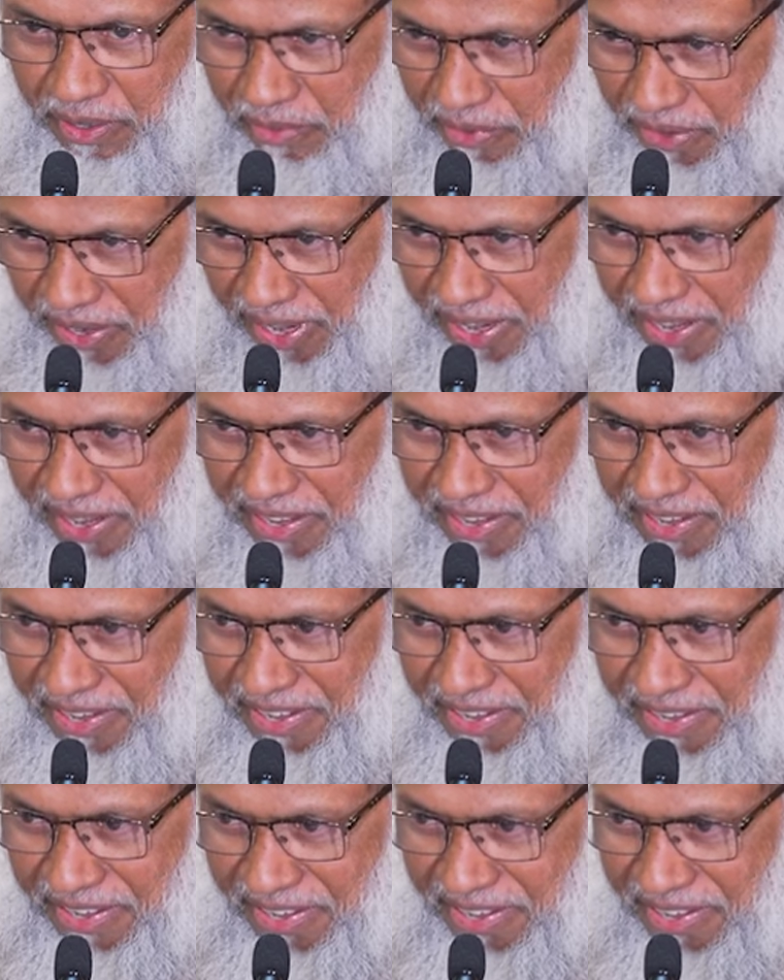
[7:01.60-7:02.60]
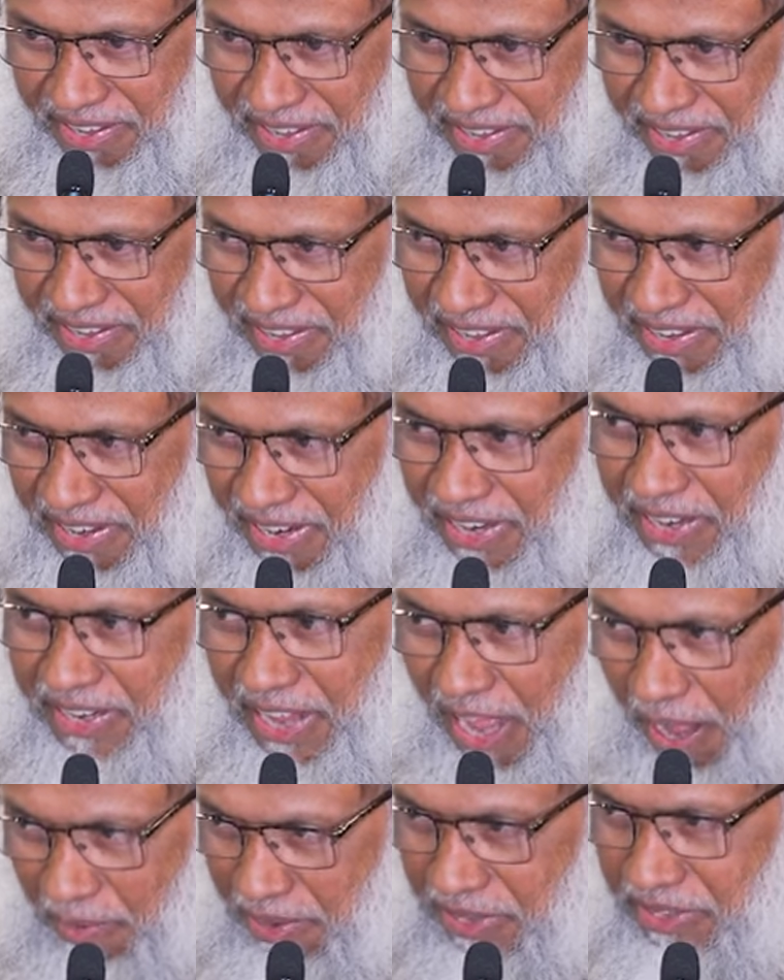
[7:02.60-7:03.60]
দেব না এটা
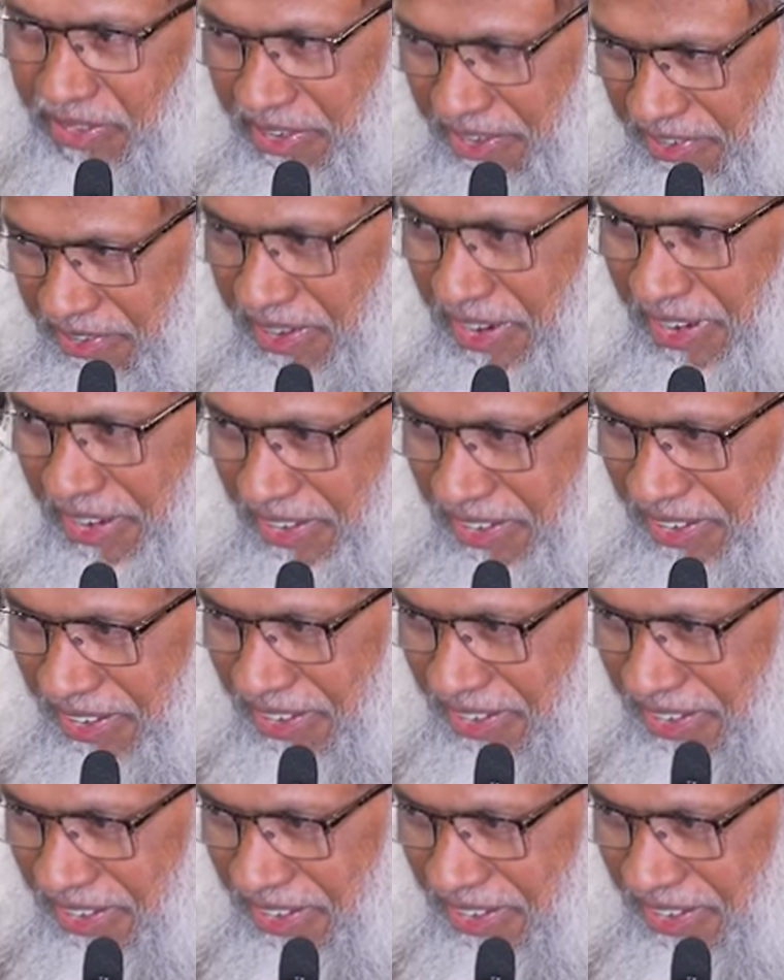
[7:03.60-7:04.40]
কি আমার জিনিস নাকি